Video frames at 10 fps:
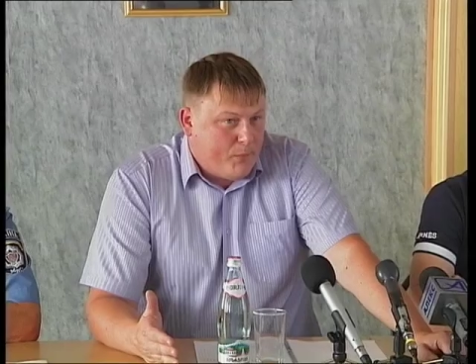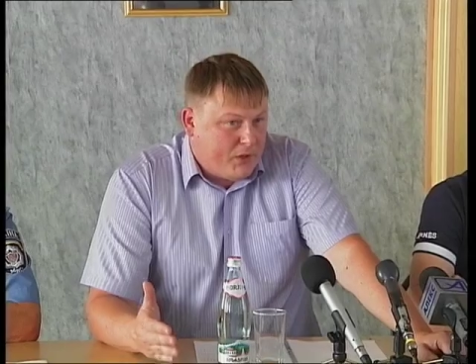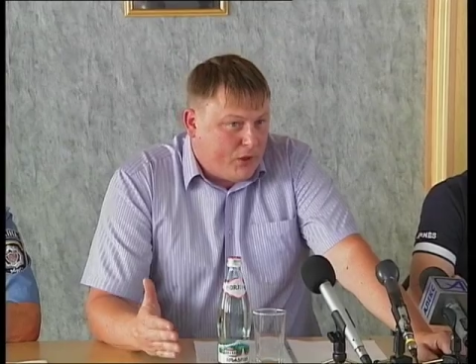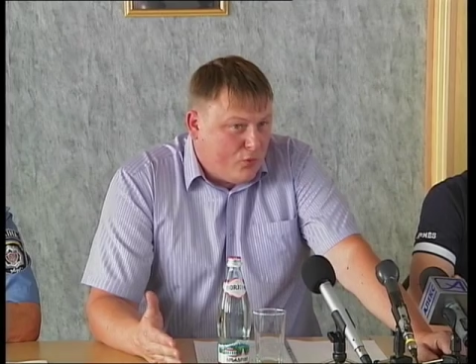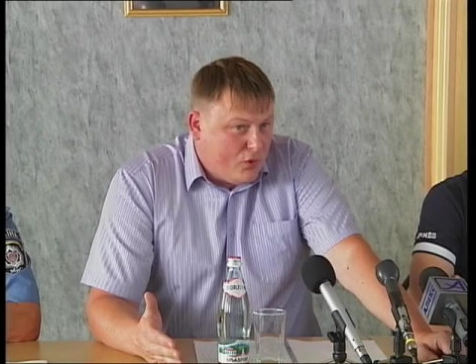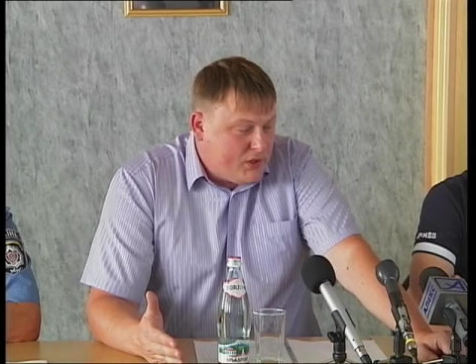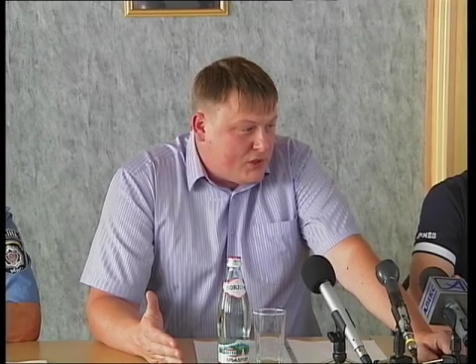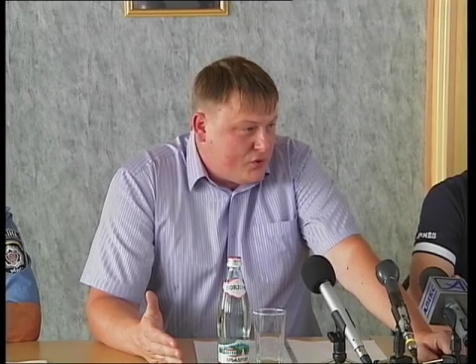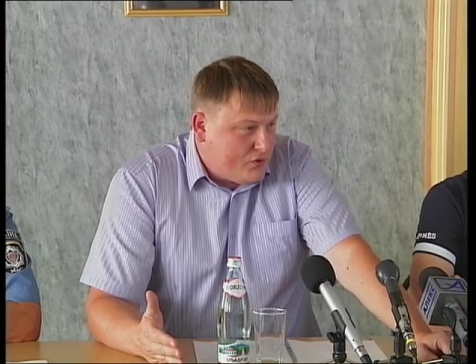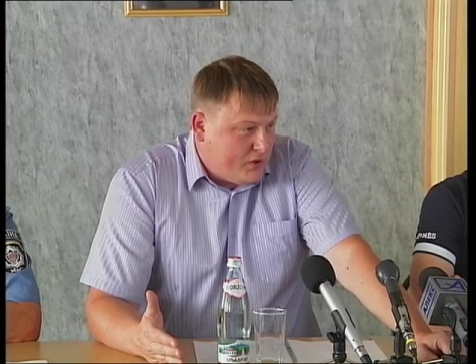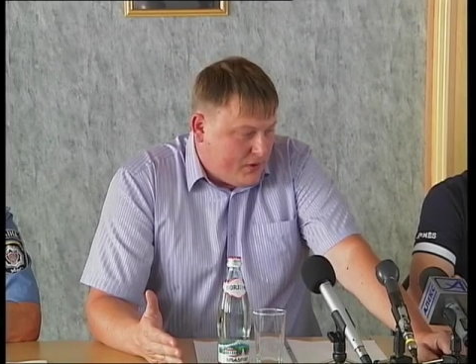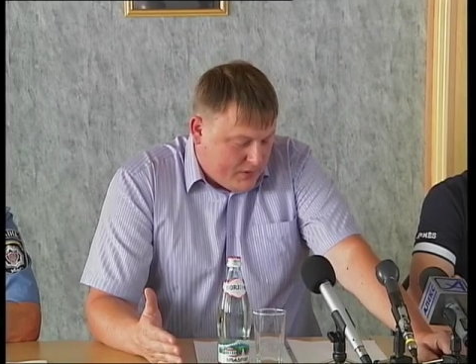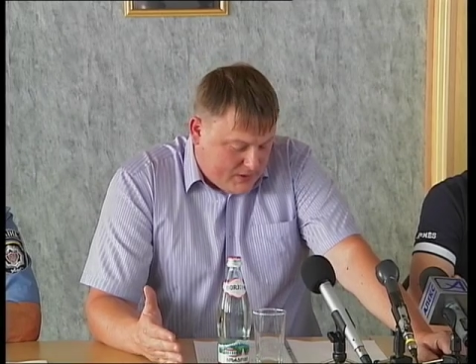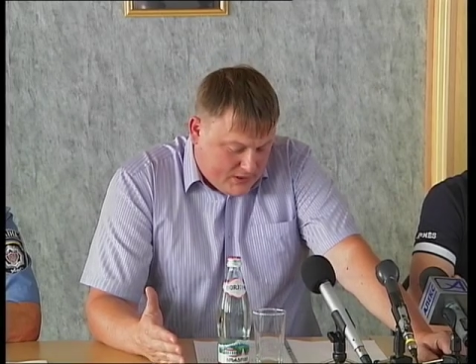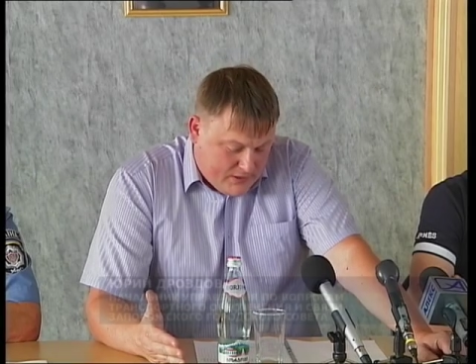Протокол
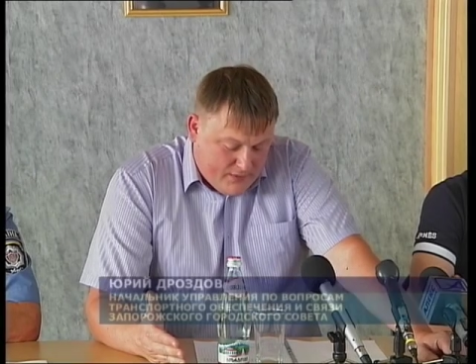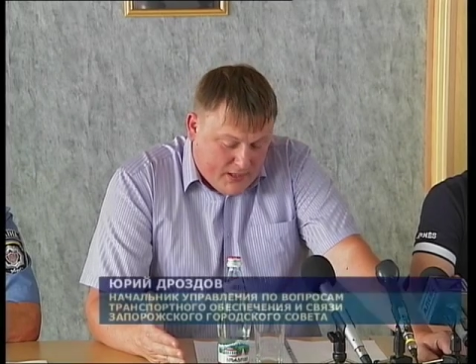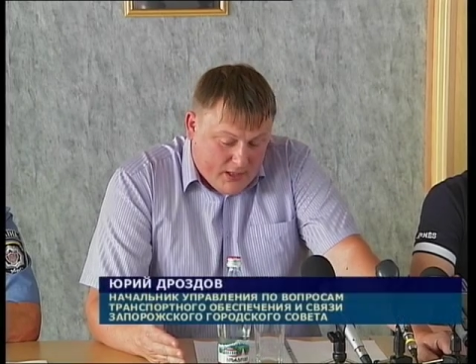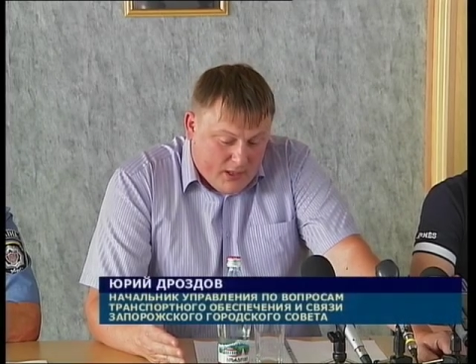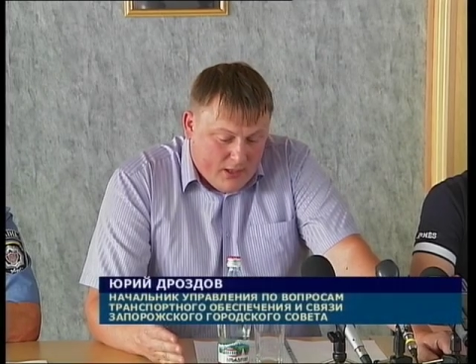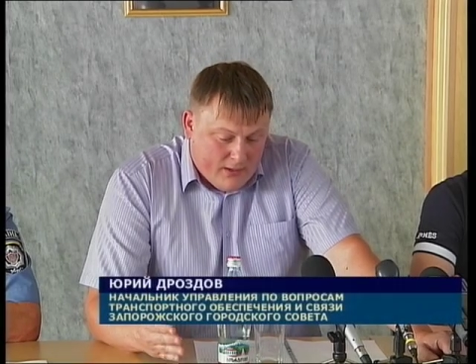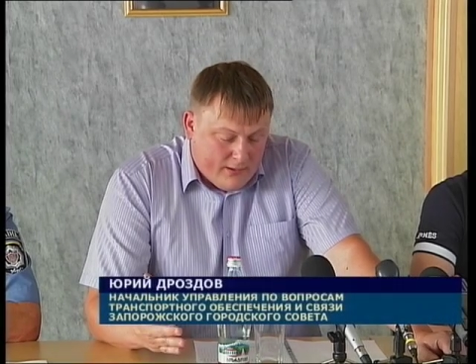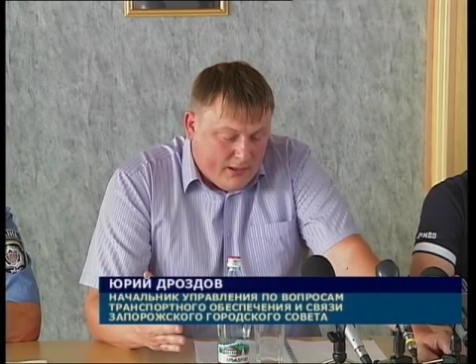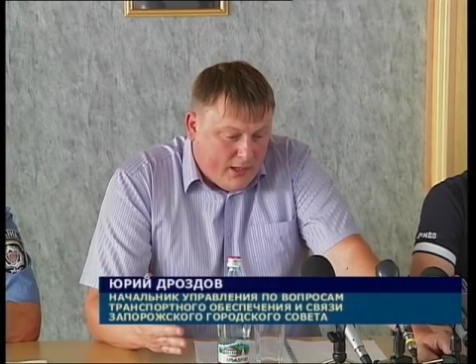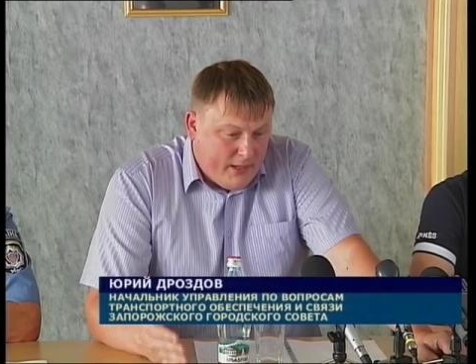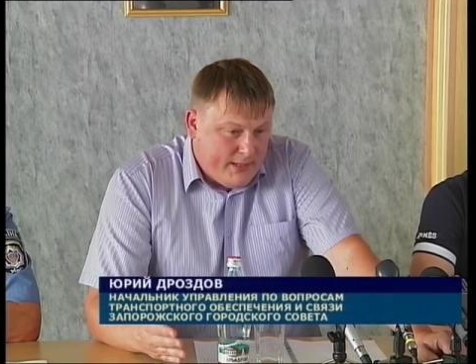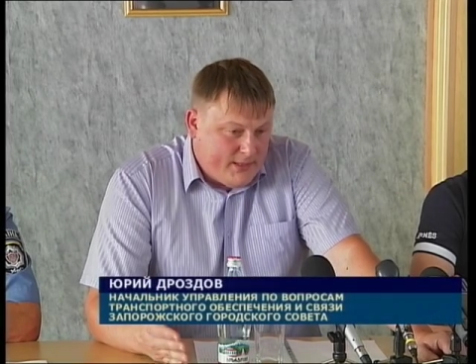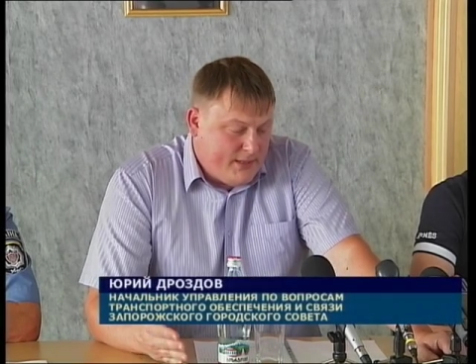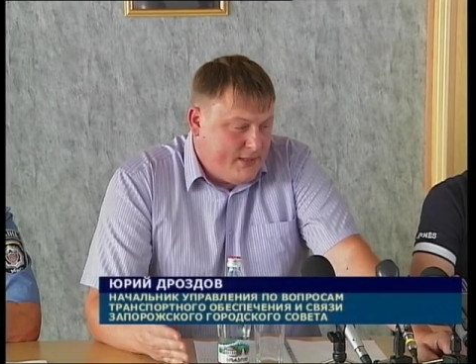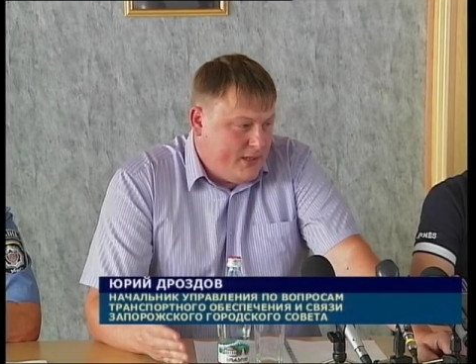э, составлять на
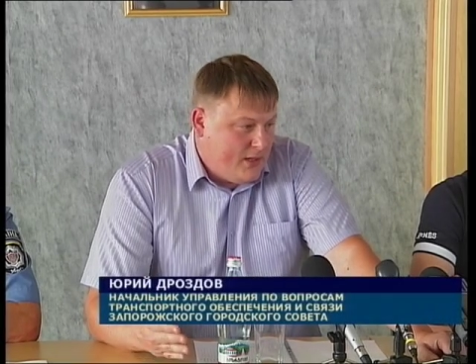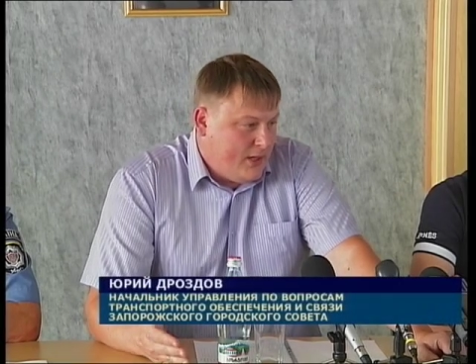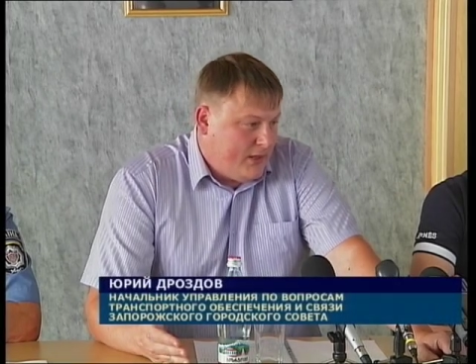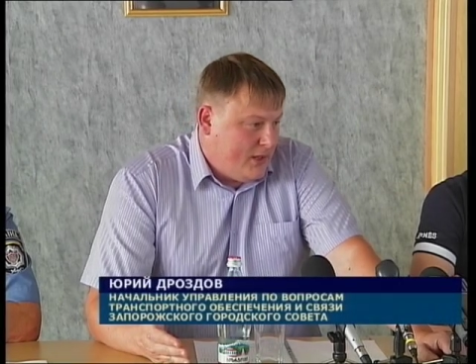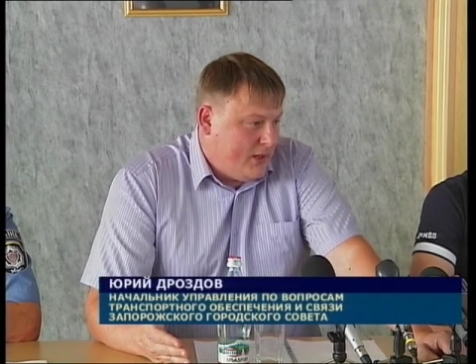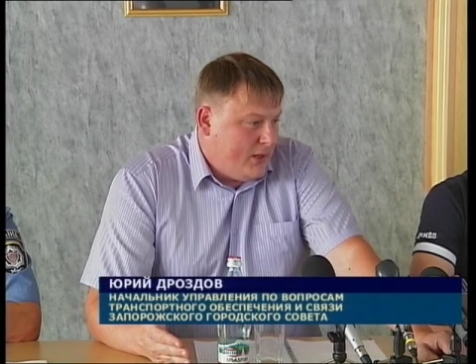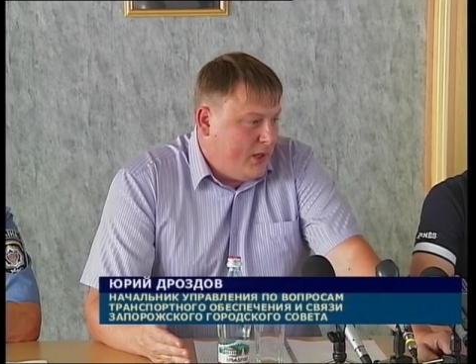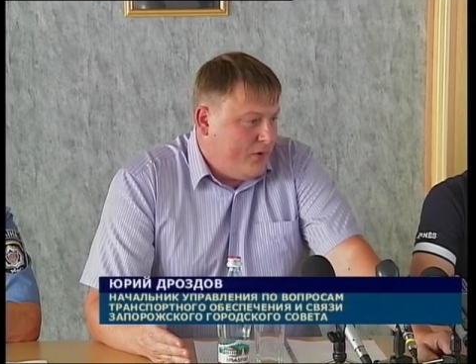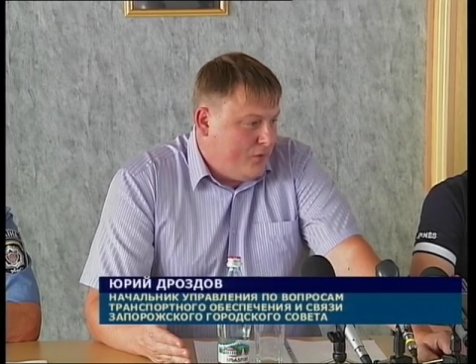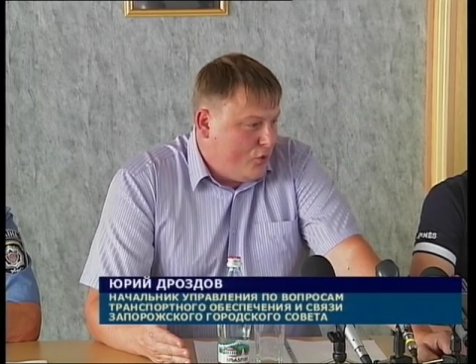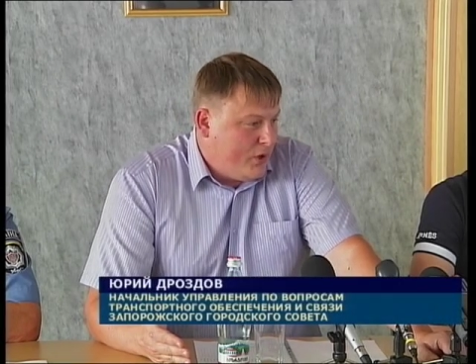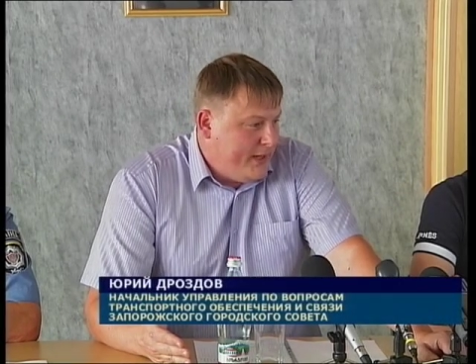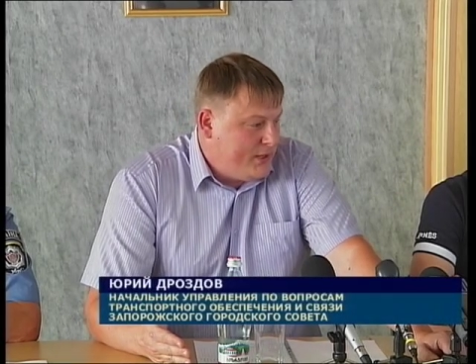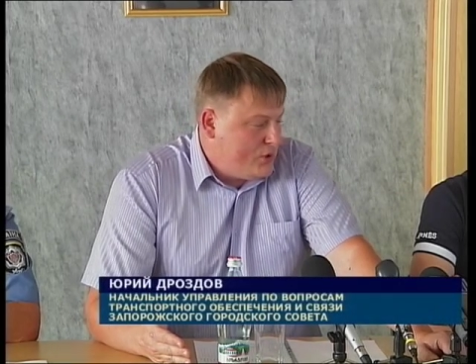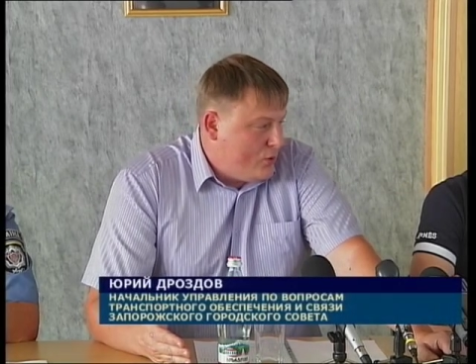лицензиата, на
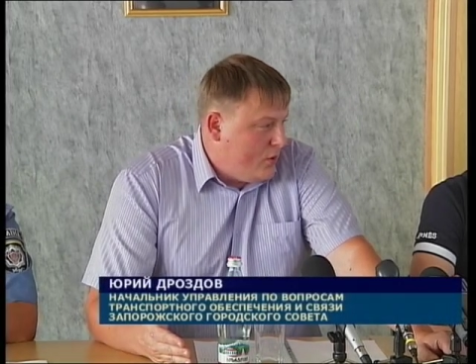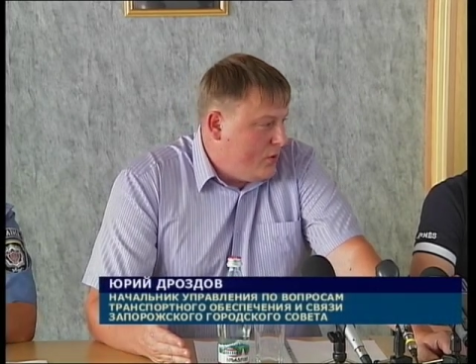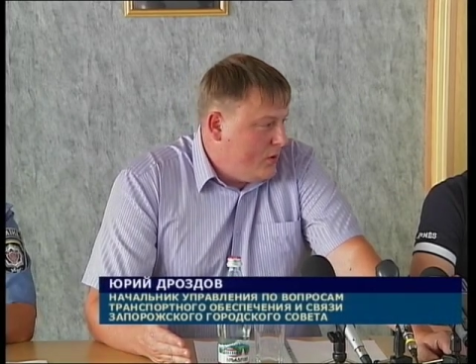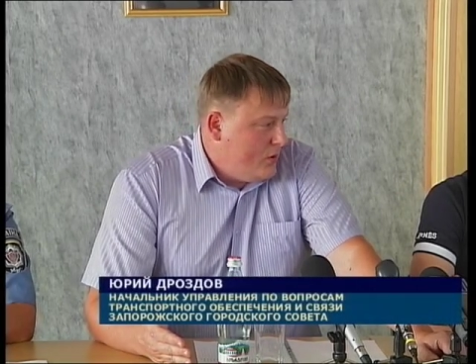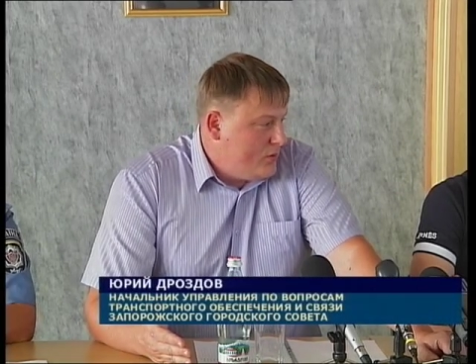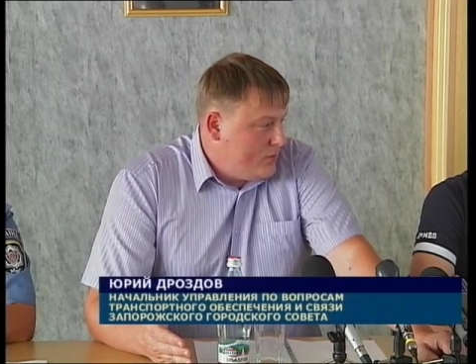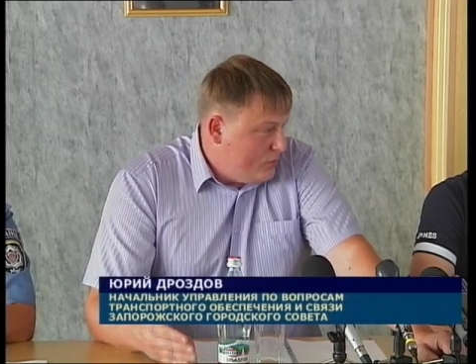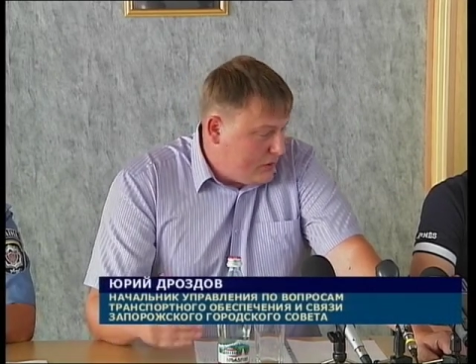юрлицо ну